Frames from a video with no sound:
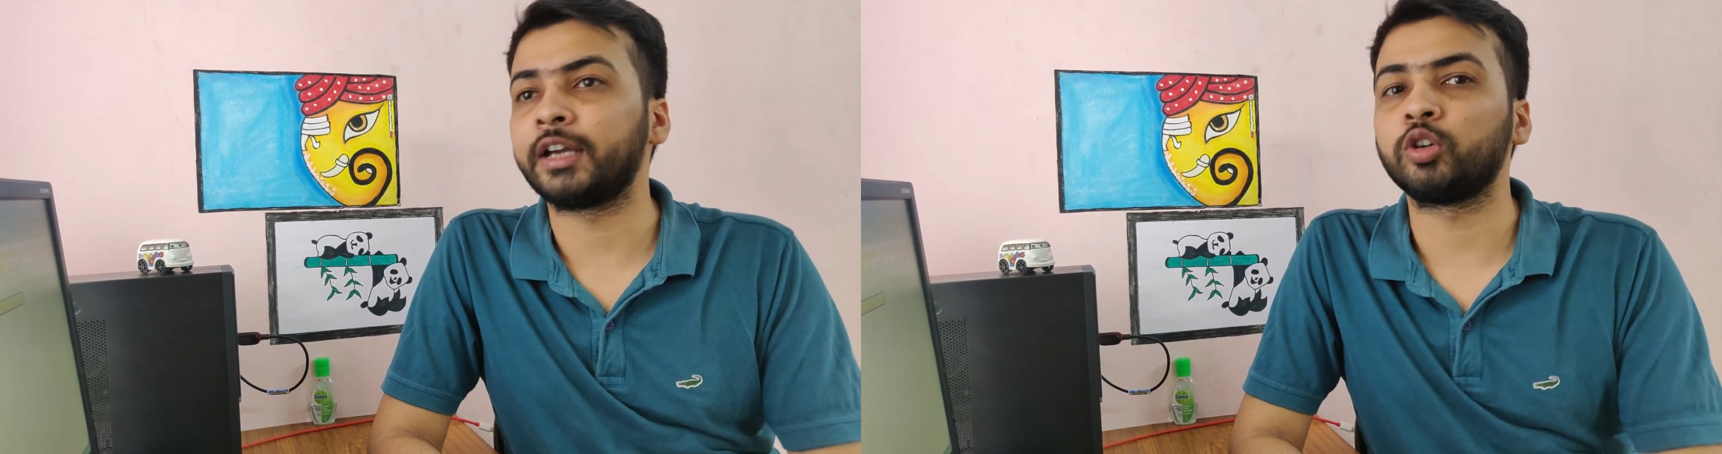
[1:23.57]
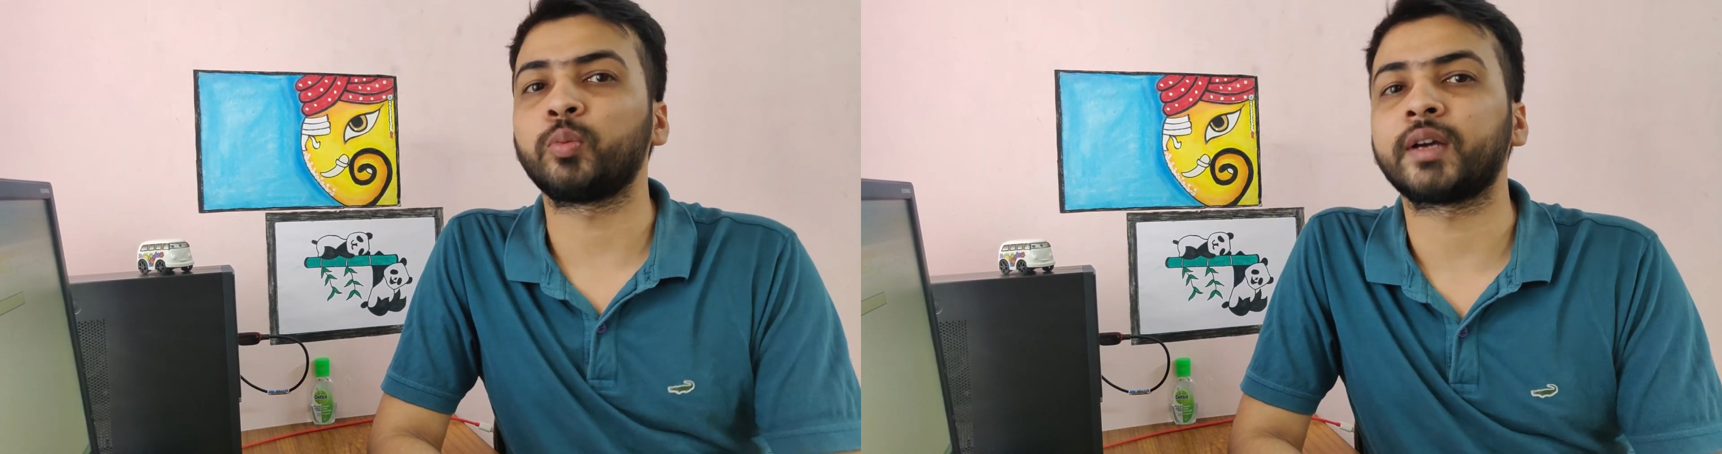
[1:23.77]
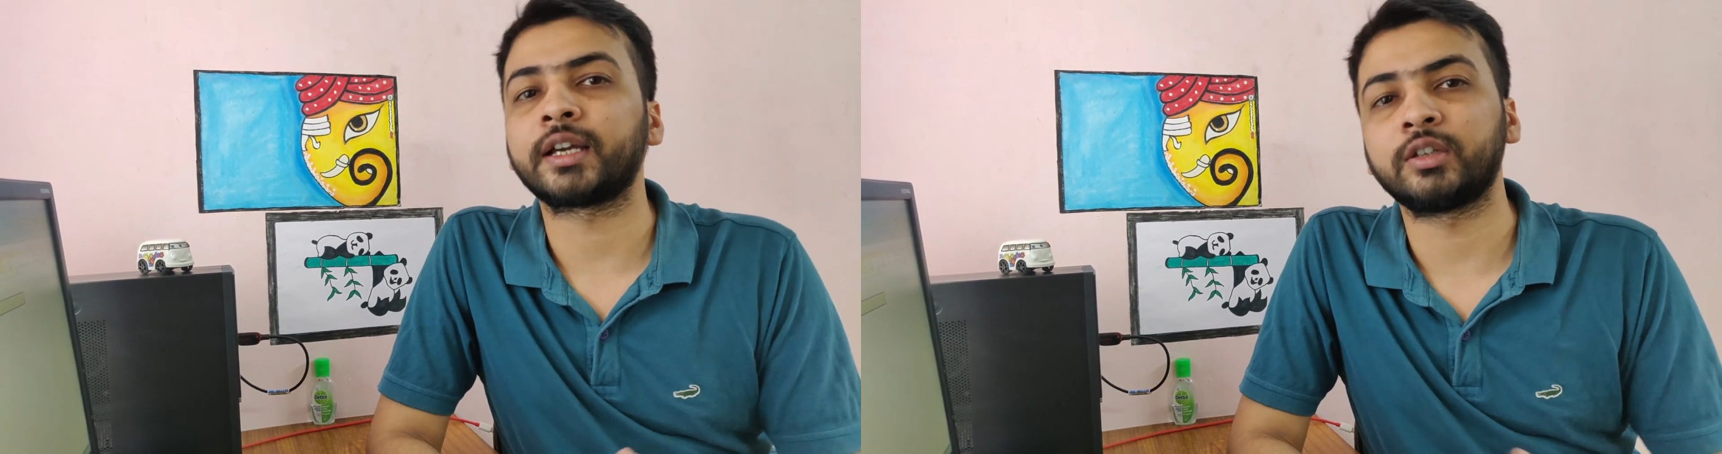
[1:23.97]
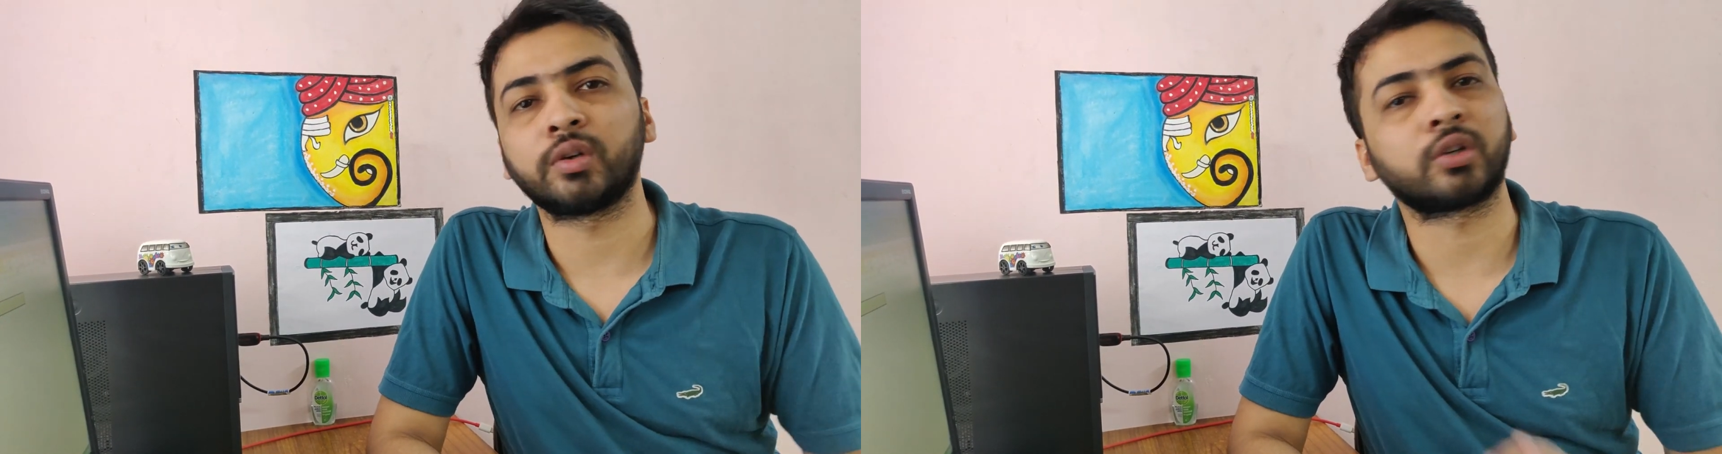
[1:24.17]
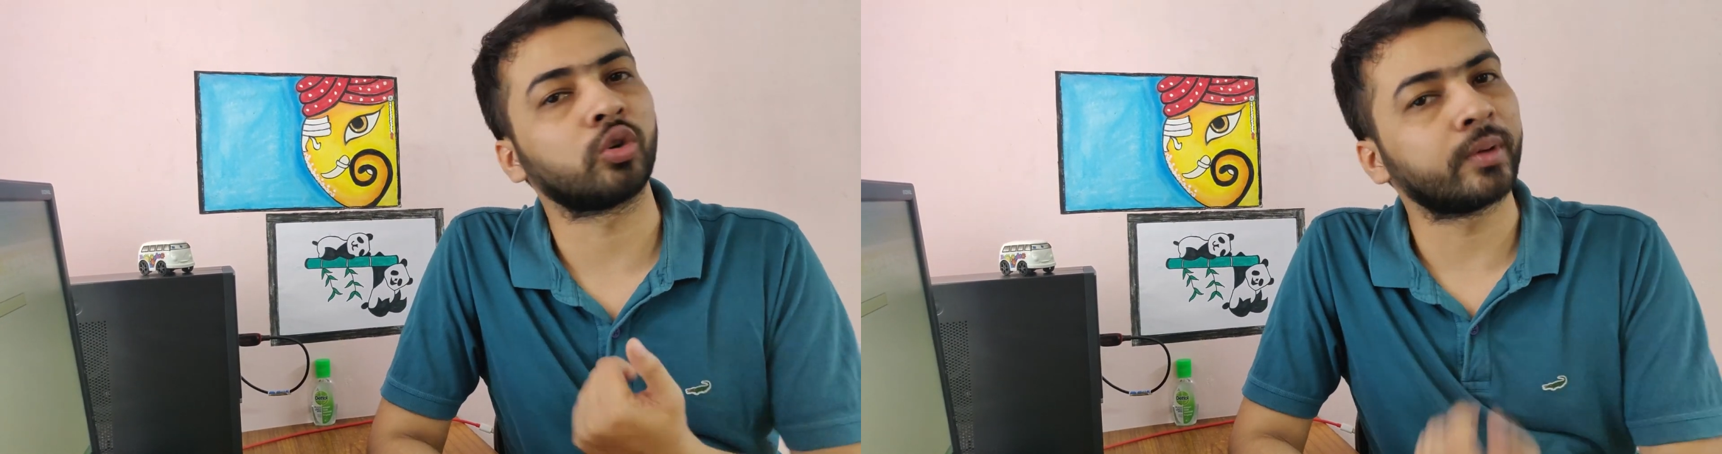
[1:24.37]
एक रुपये का
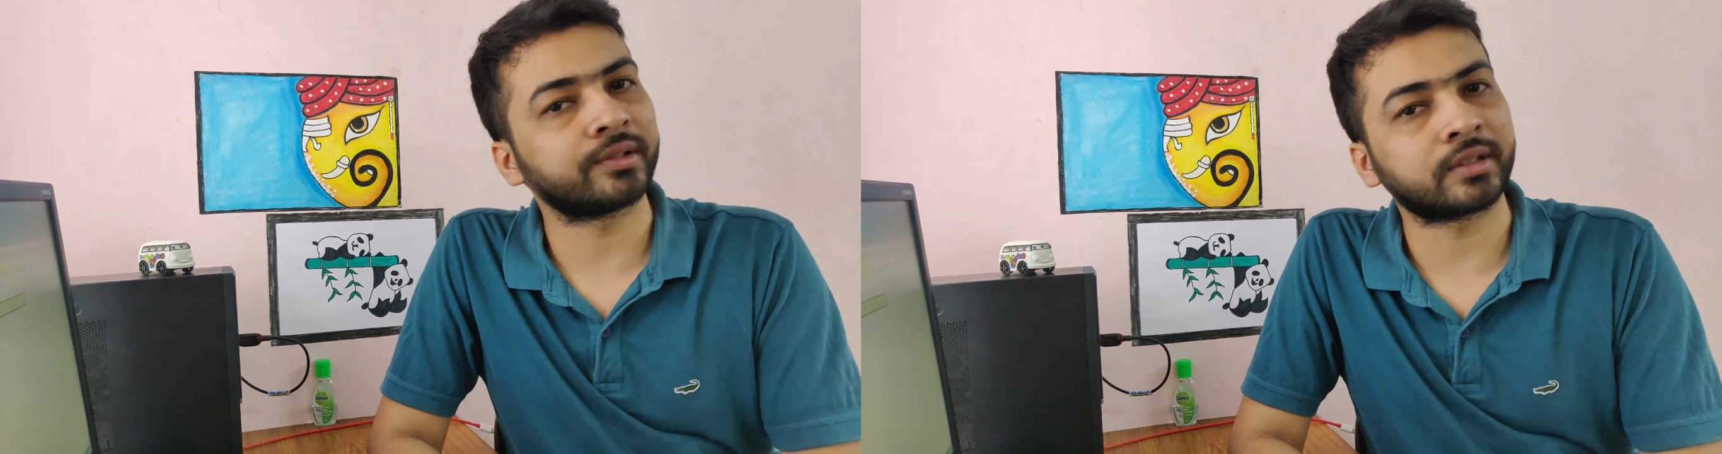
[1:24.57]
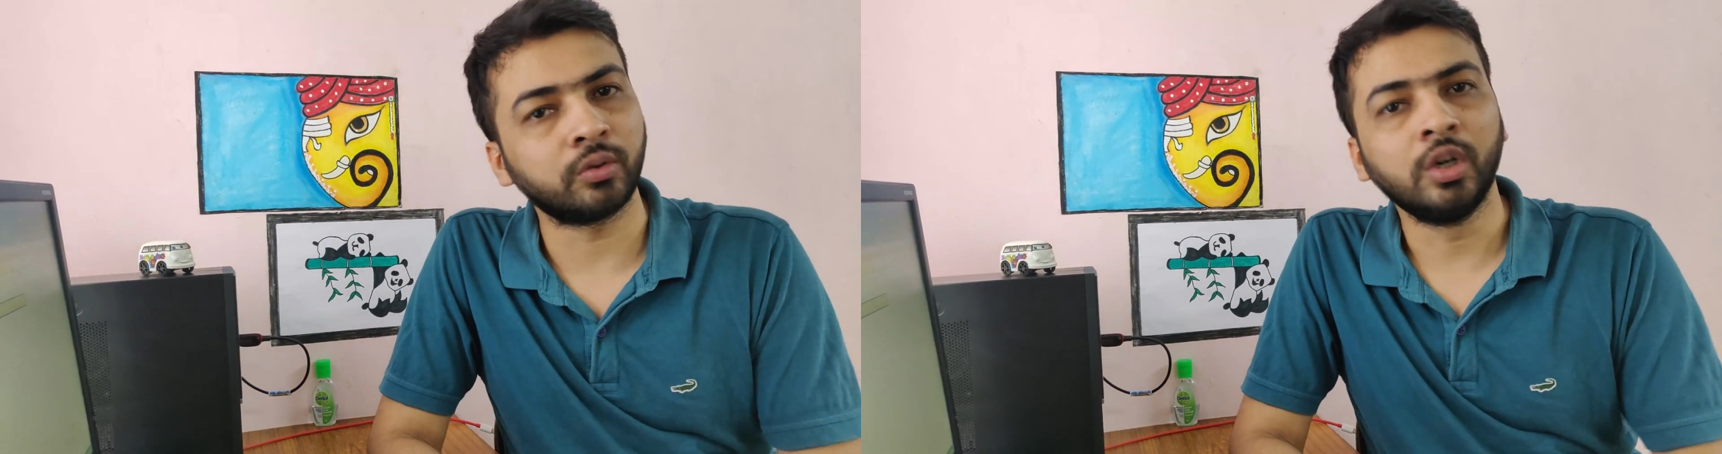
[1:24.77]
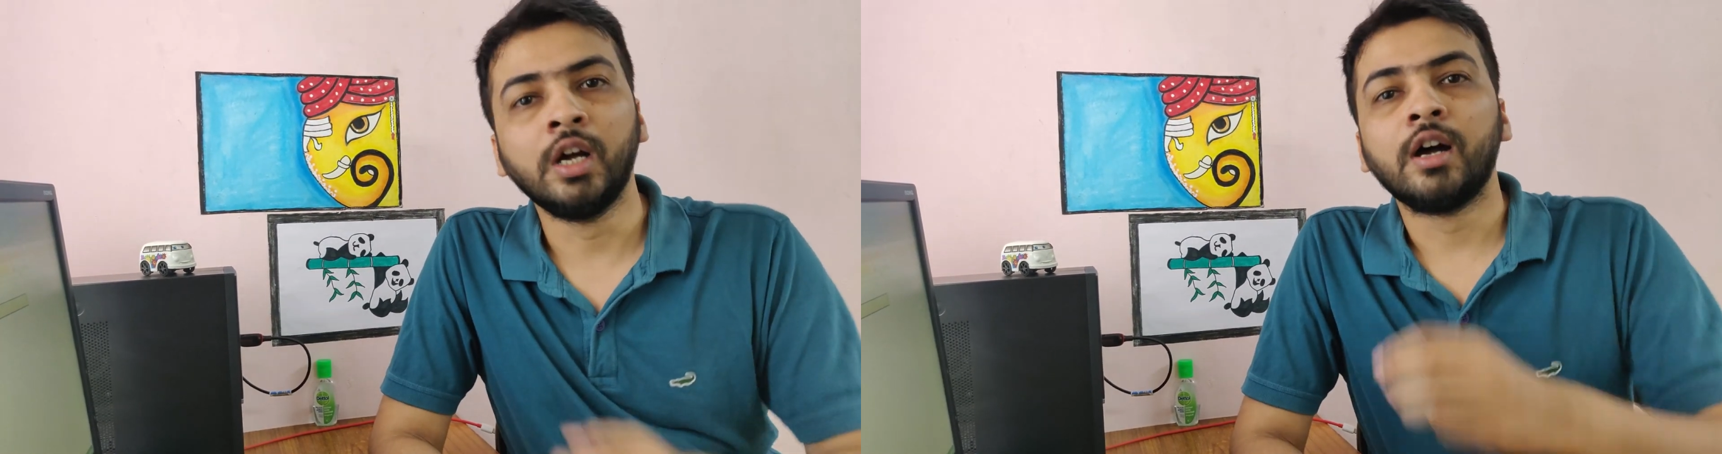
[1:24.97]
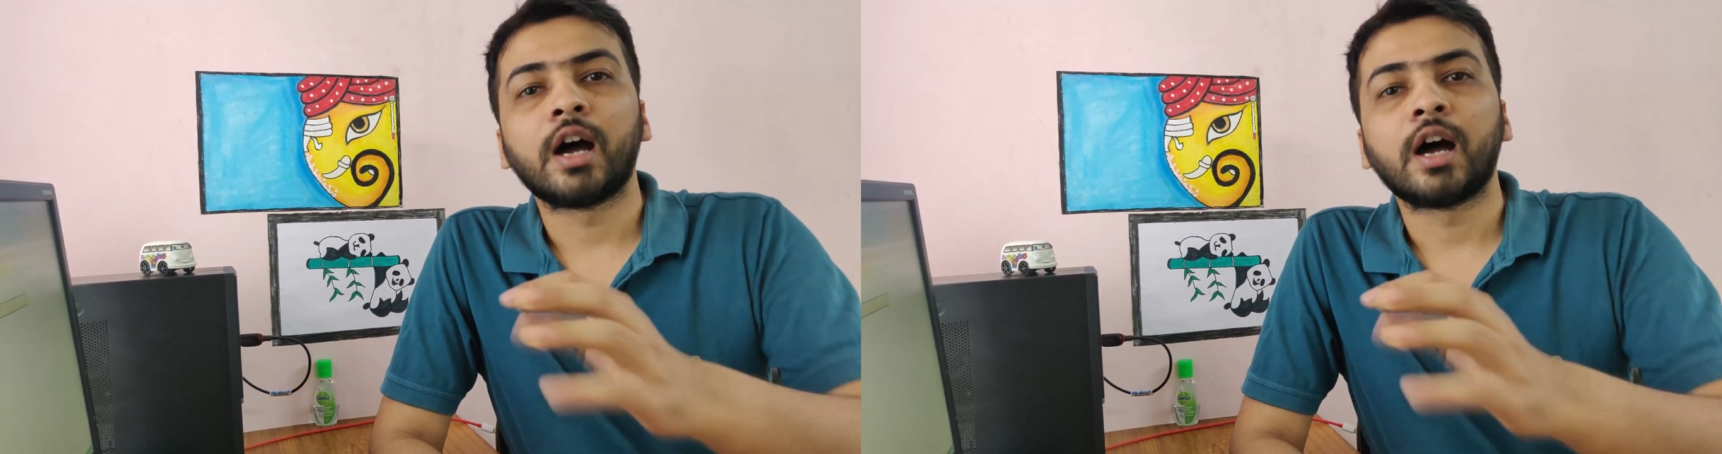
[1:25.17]
क्यू आर कोड भेजता हूँ